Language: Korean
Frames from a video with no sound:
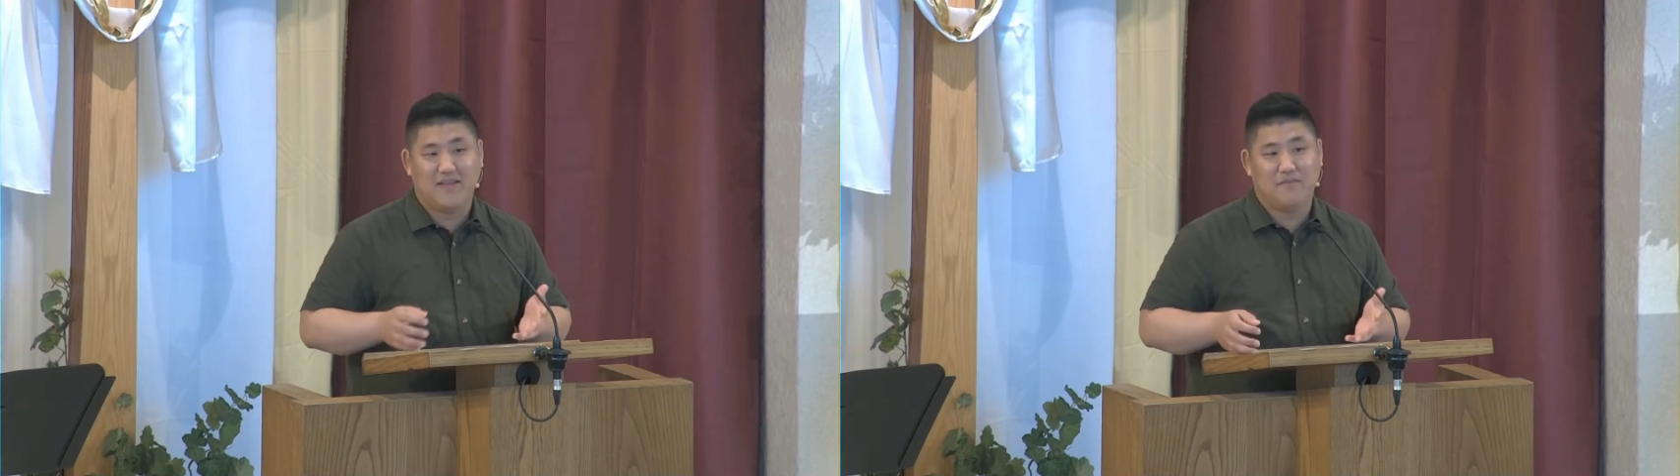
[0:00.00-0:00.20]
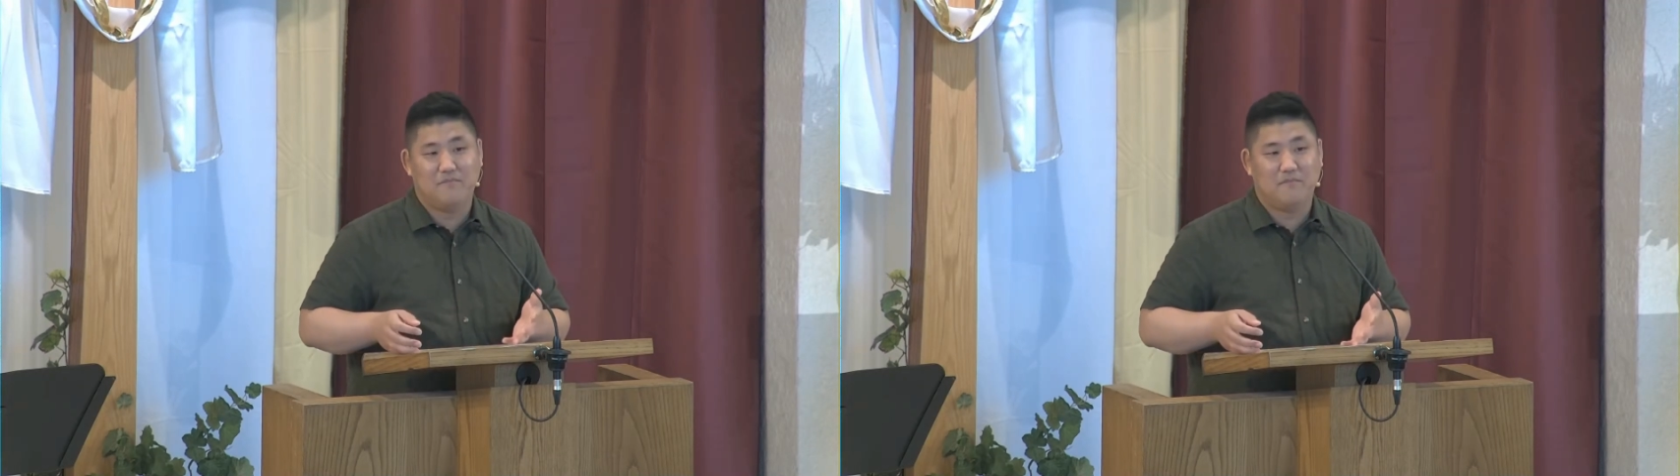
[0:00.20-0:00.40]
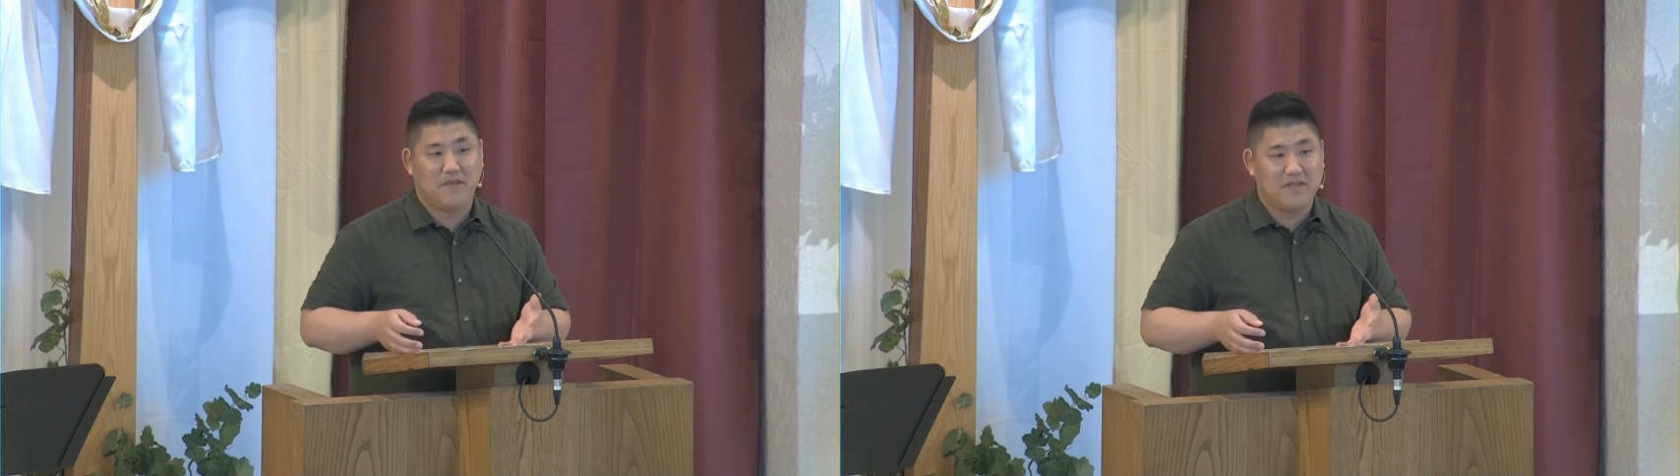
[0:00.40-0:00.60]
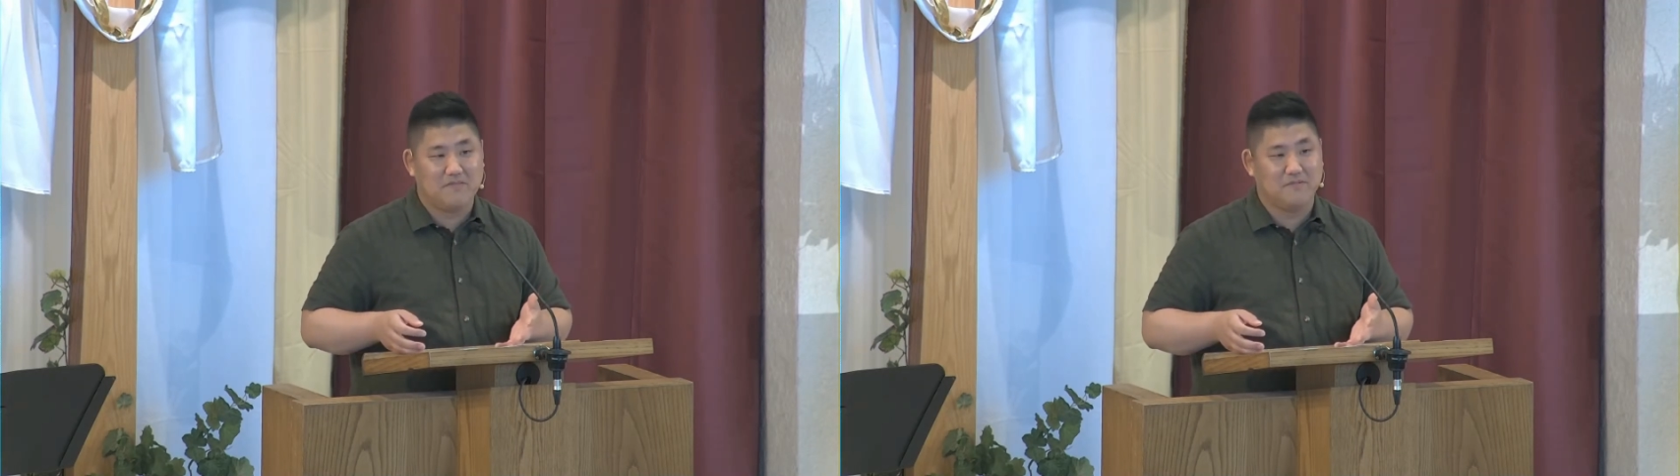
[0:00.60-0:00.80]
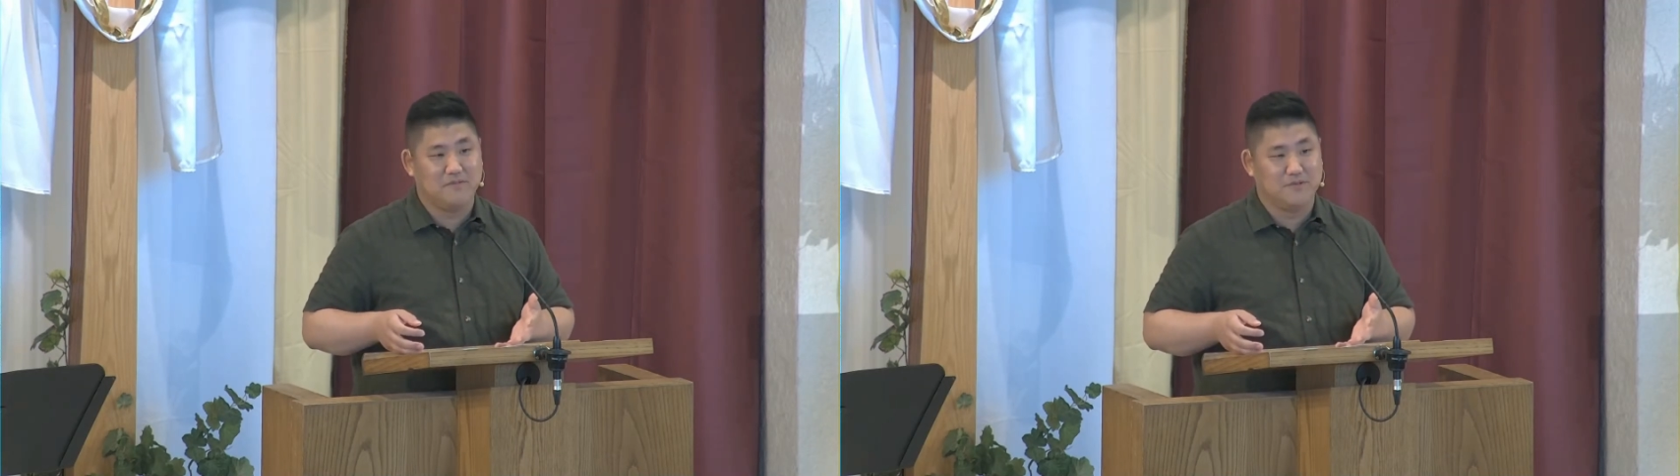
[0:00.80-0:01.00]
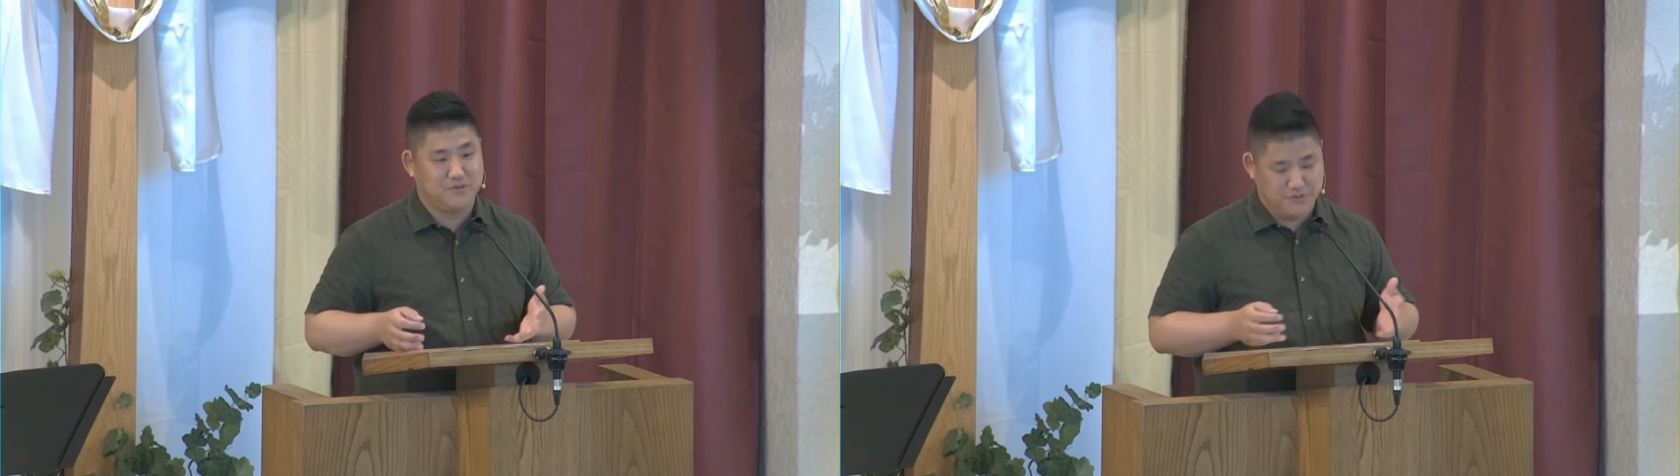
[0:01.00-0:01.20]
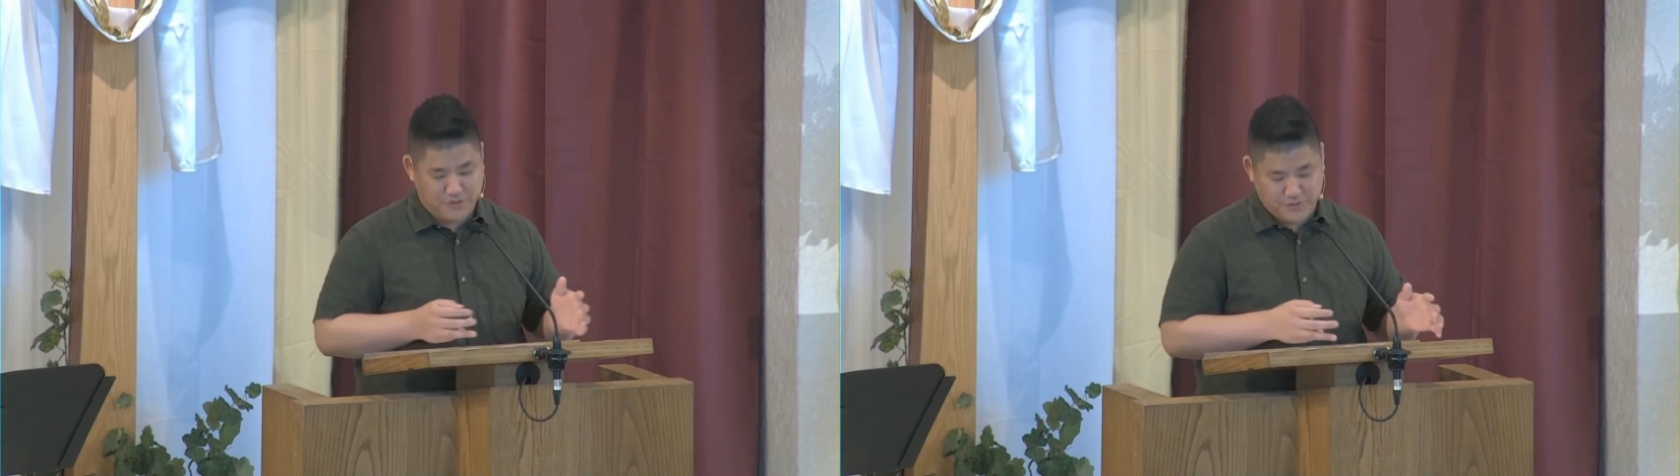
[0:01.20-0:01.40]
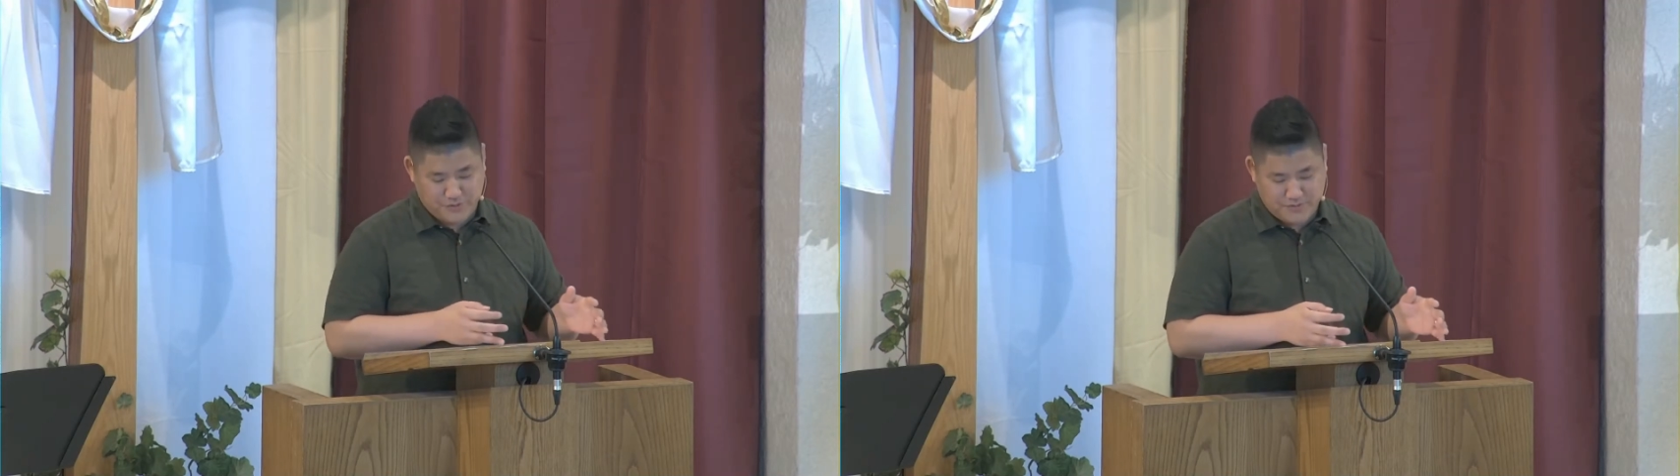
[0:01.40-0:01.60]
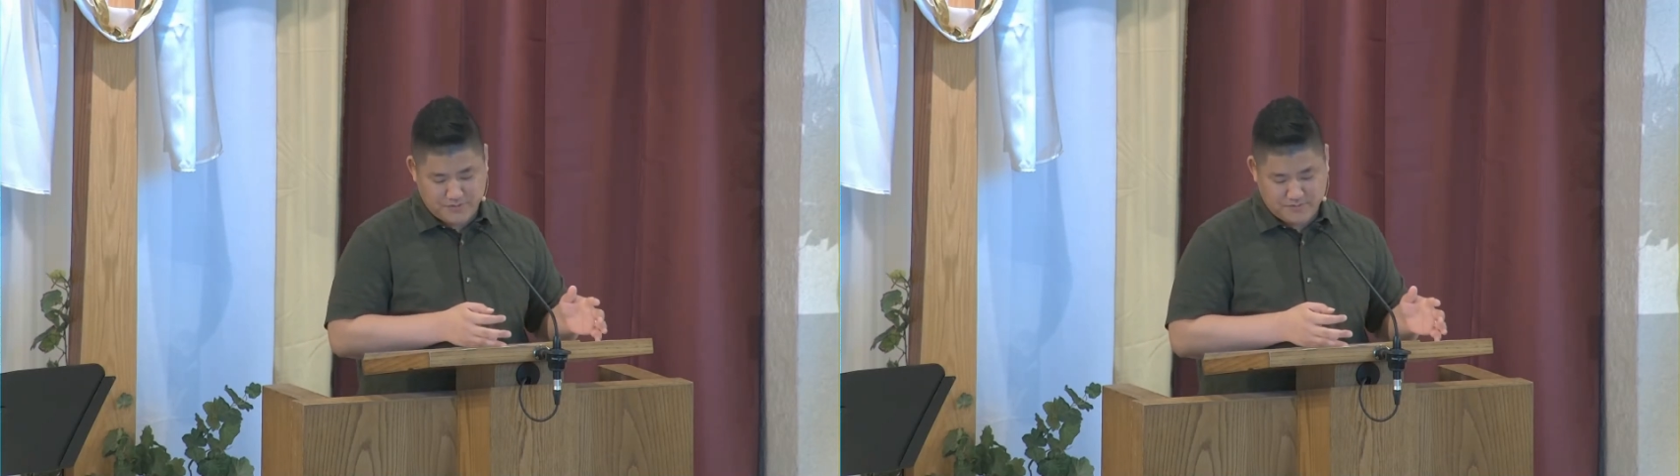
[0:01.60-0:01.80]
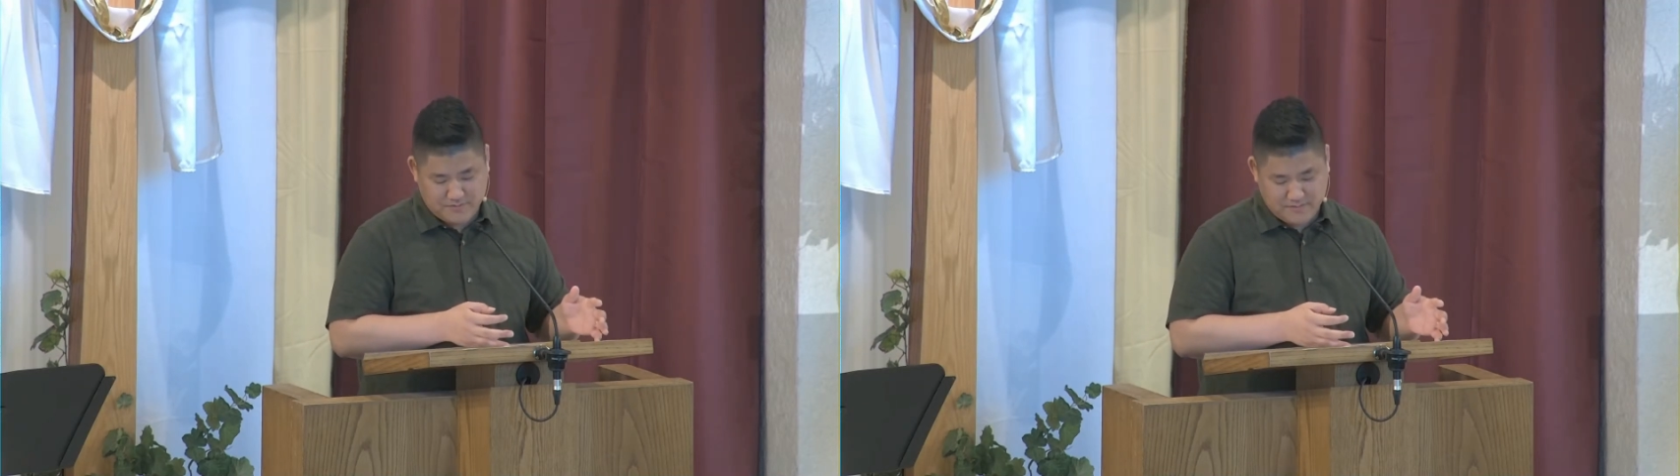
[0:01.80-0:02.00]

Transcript: 기도입니다. 하나님,